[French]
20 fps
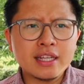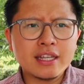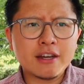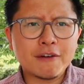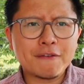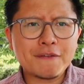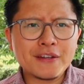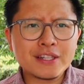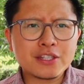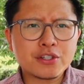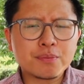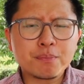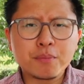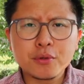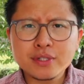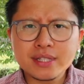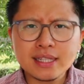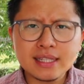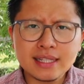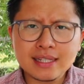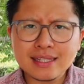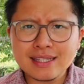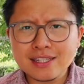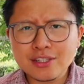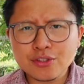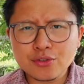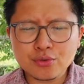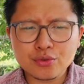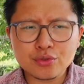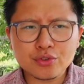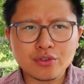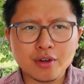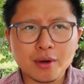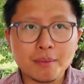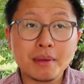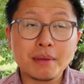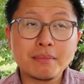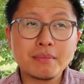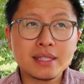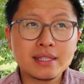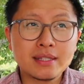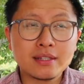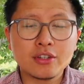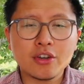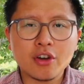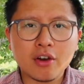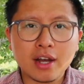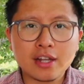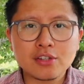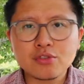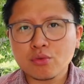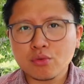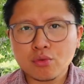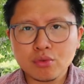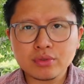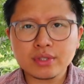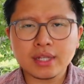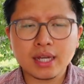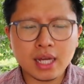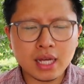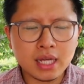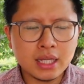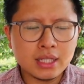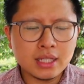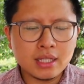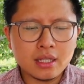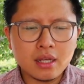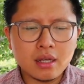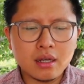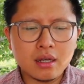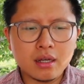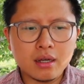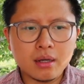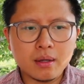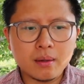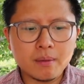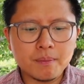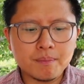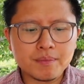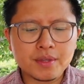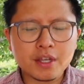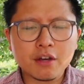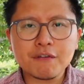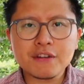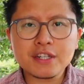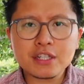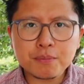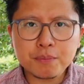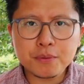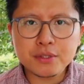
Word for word: Et en fait, je posais des questions, tu vois, babysitter à son compte. Hein. Euh, et en fait, je